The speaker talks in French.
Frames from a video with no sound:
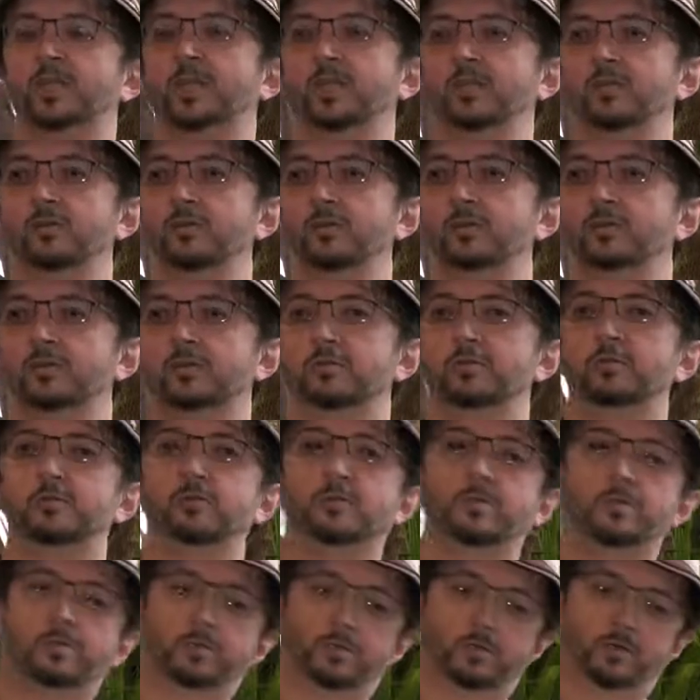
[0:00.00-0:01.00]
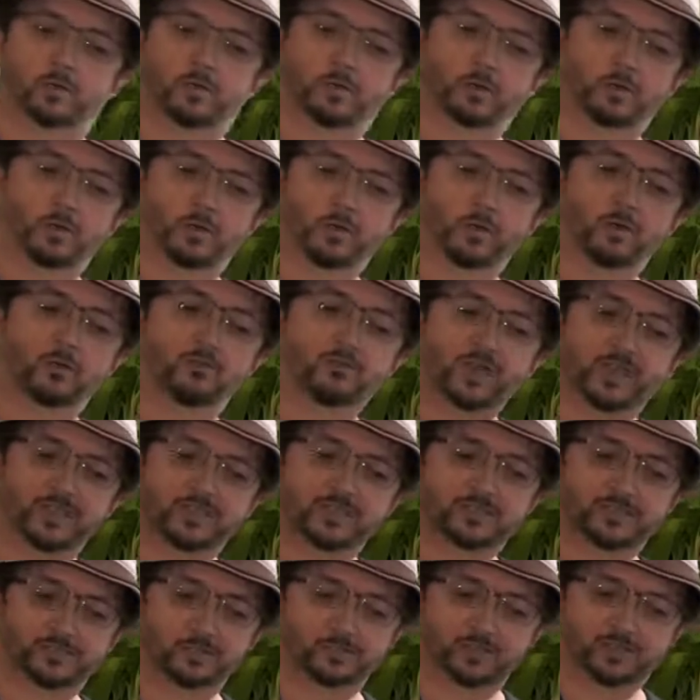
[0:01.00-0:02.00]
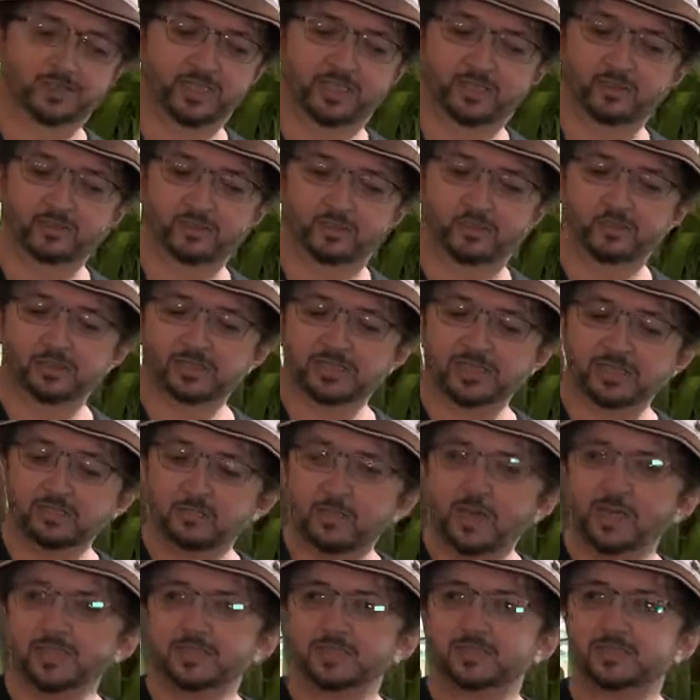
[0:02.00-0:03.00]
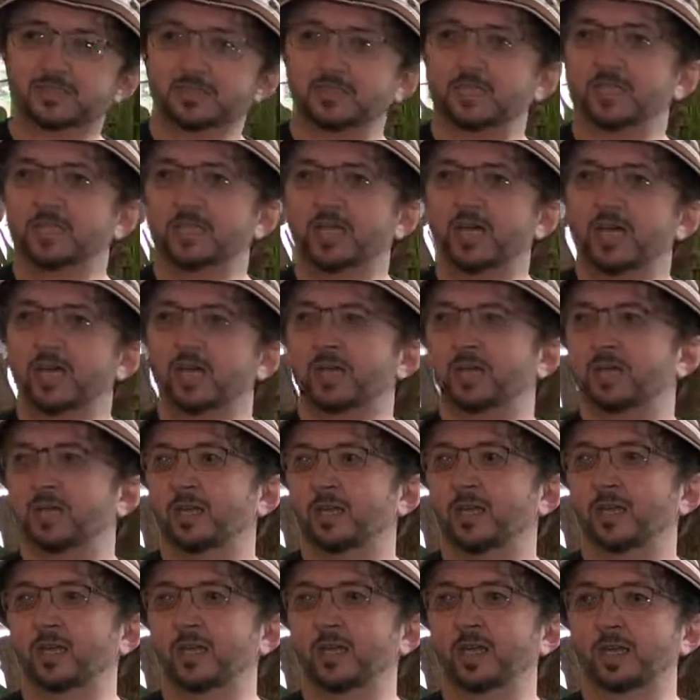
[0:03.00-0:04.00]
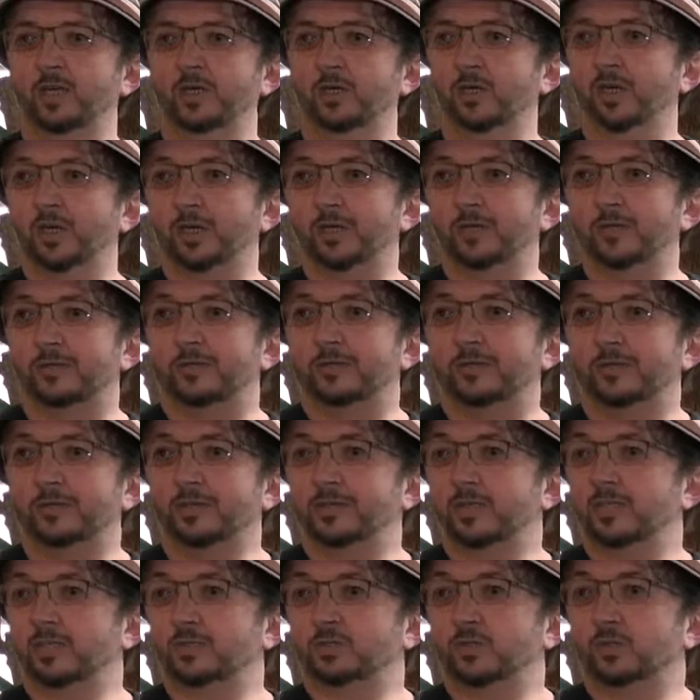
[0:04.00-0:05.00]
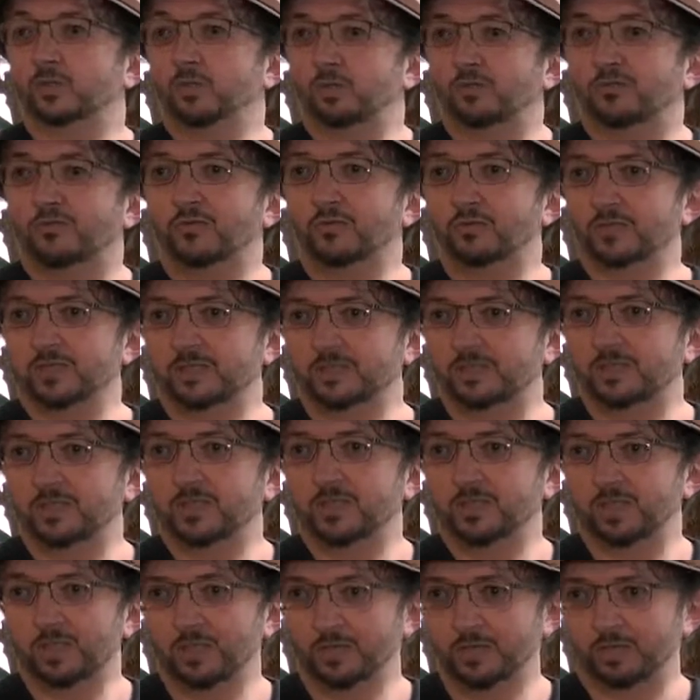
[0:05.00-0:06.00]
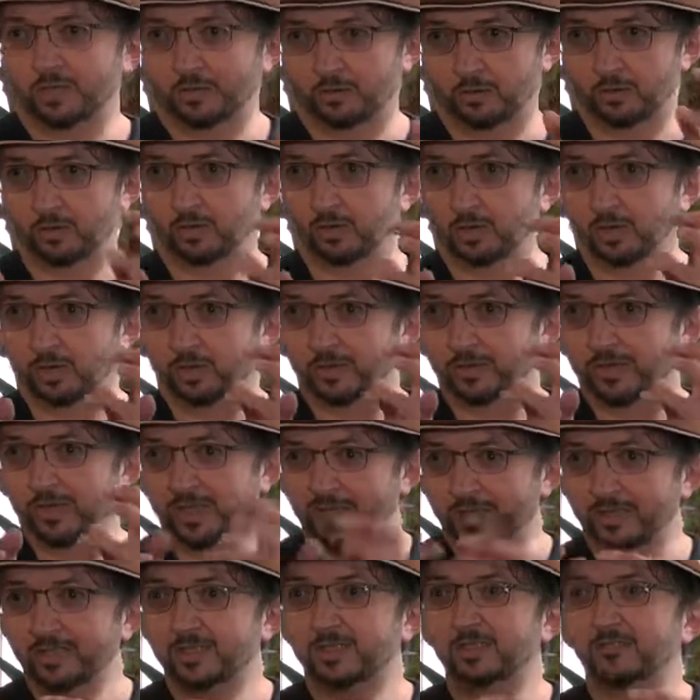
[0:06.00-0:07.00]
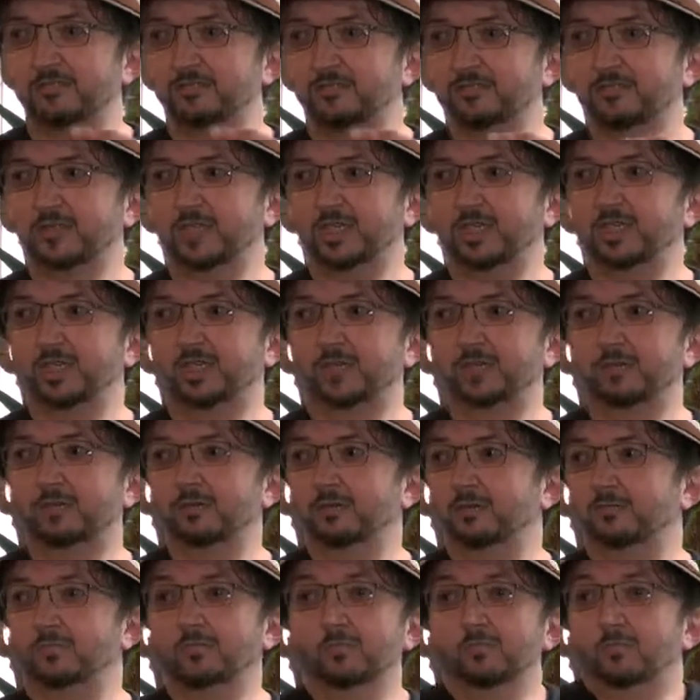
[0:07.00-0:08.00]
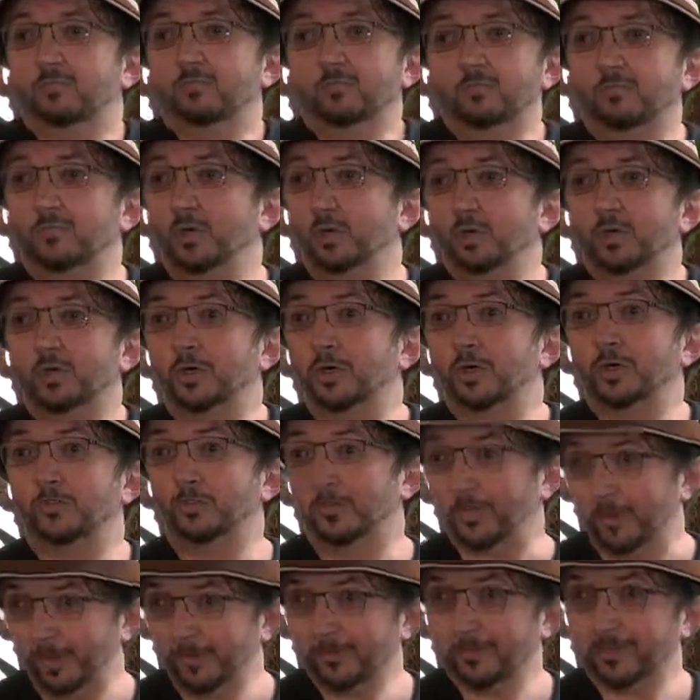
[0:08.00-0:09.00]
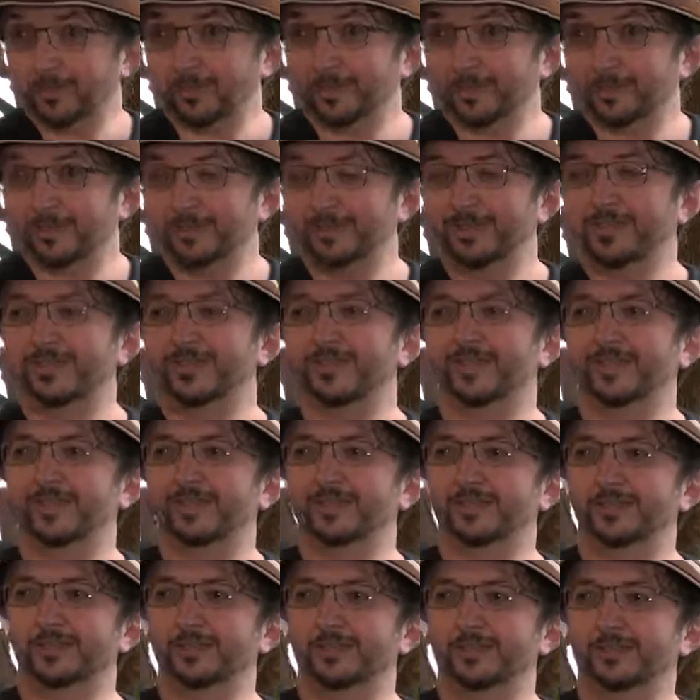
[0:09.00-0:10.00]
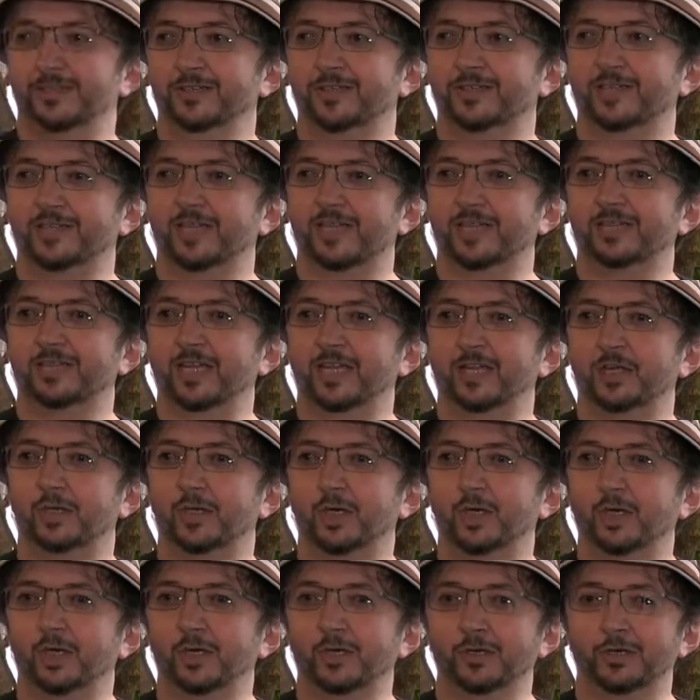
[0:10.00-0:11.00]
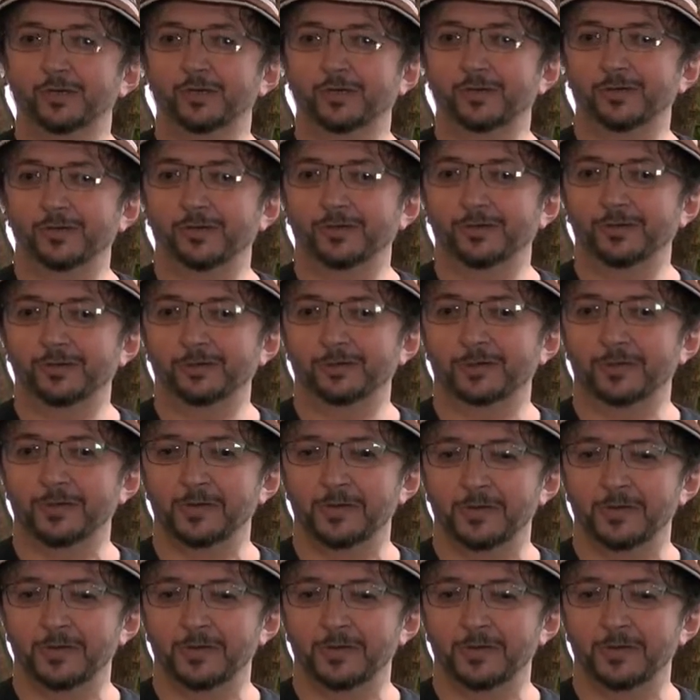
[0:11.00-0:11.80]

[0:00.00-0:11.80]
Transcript: De l'autre, euh, en face de cette, masse, il y a un corps qui se confond ici, le corps narratif et mon corps propre, euh, qui est un corps euh,